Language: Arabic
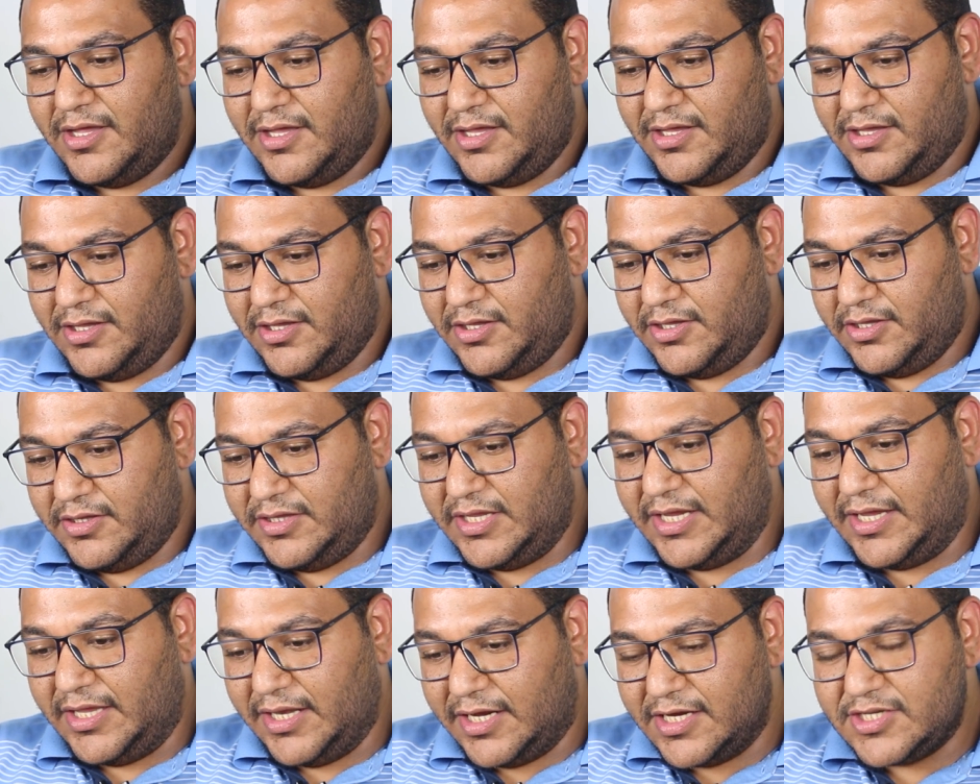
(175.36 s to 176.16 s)
آه،
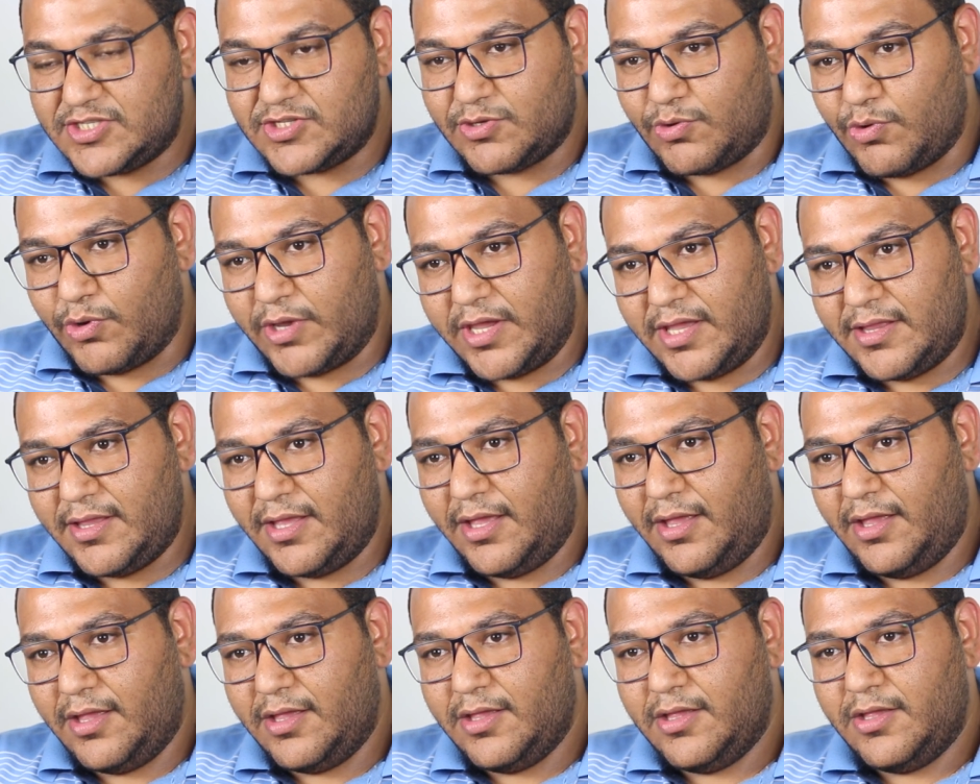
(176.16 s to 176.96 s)
نجريسكو
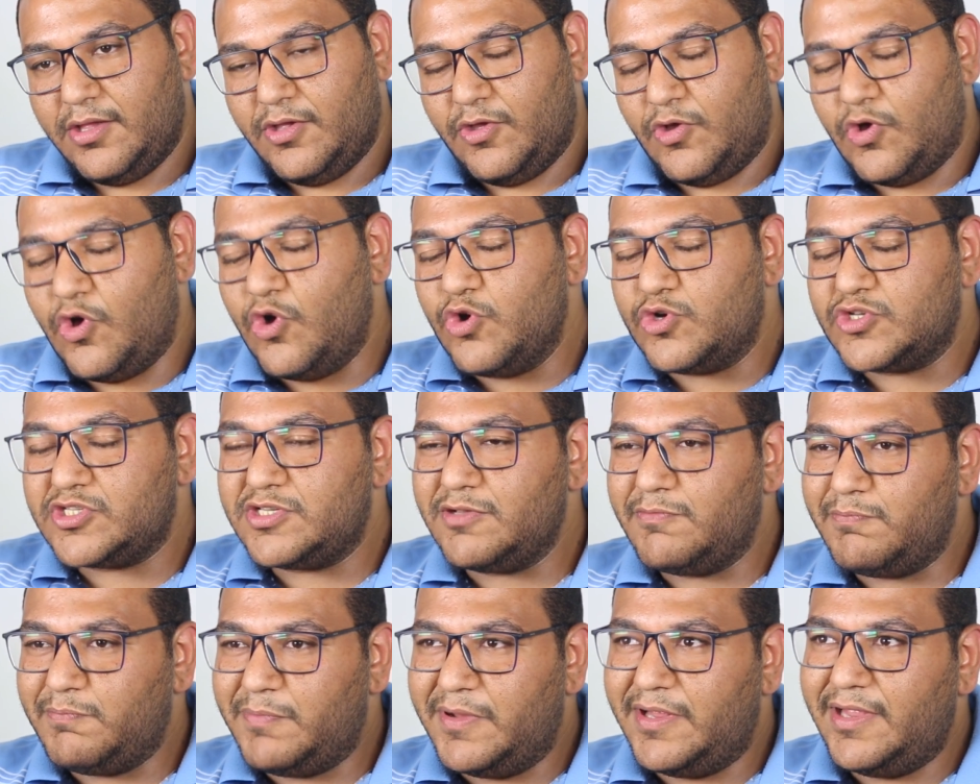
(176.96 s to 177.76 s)
كده
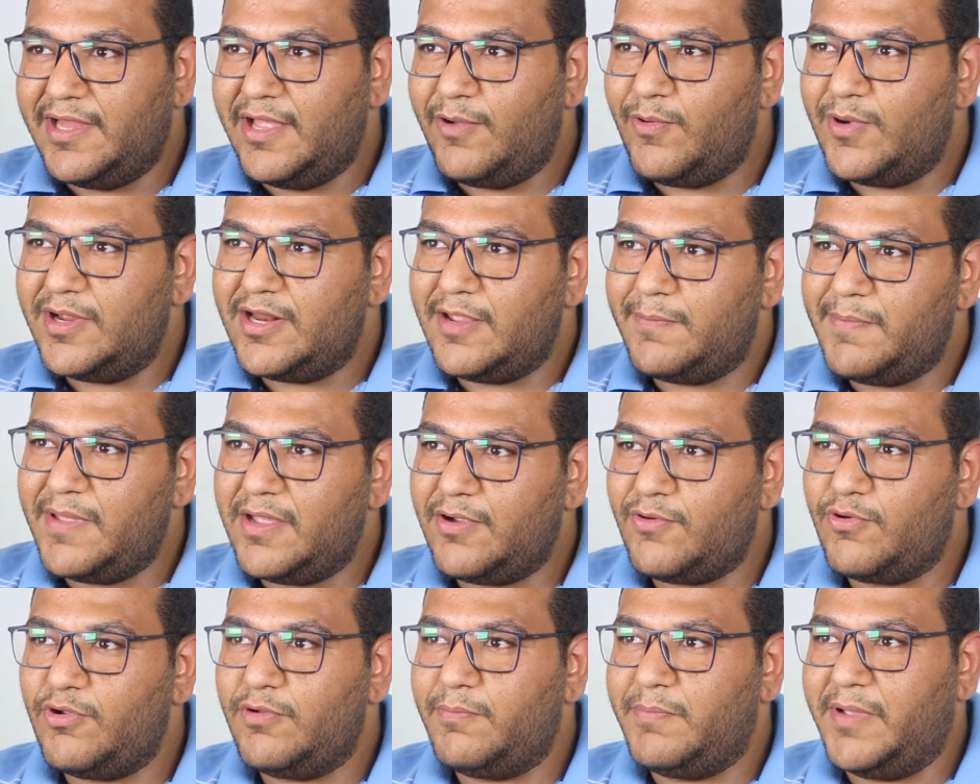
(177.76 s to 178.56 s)
اقسم بالله وانا
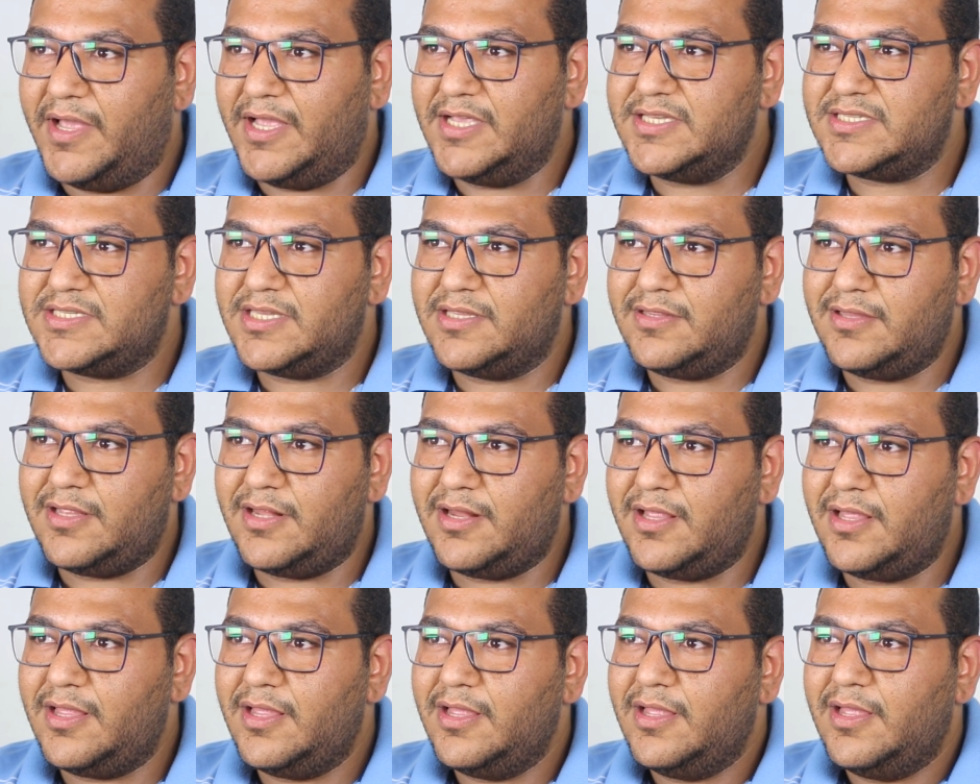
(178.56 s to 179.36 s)
باكل بحس ان
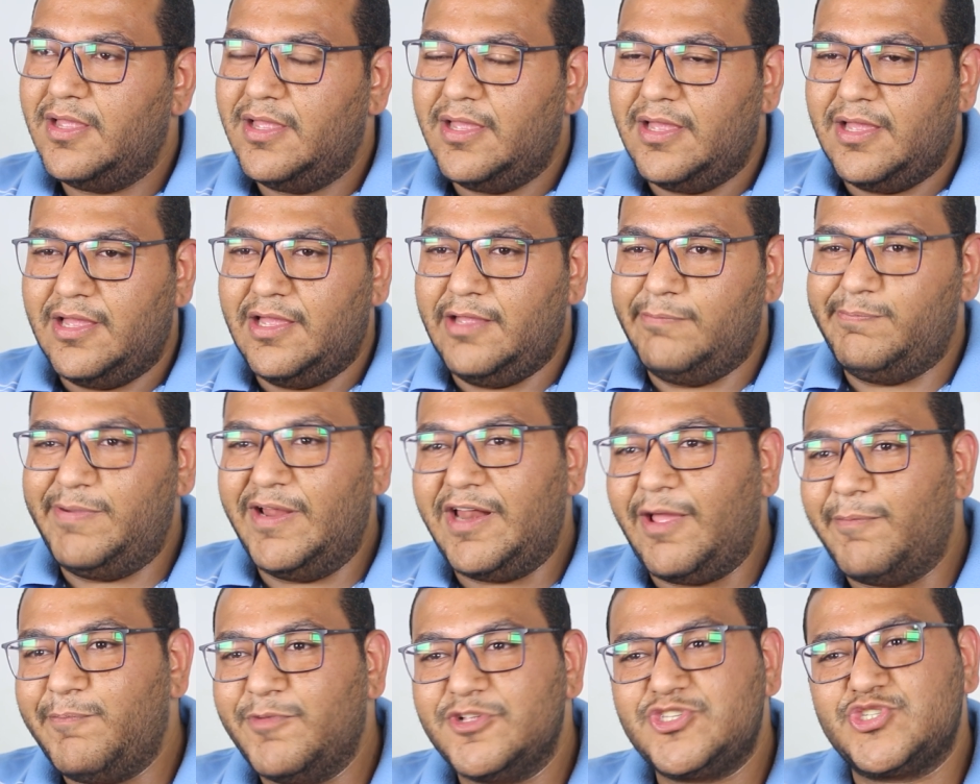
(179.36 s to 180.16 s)
انا
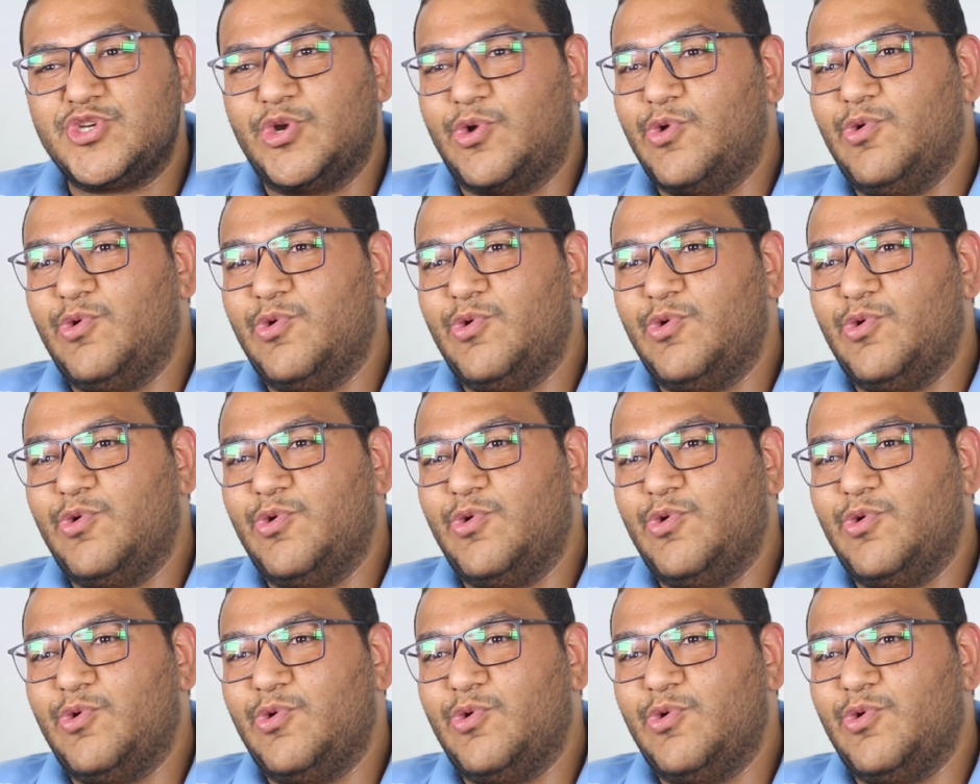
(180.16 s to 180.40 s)
بلعب ماتش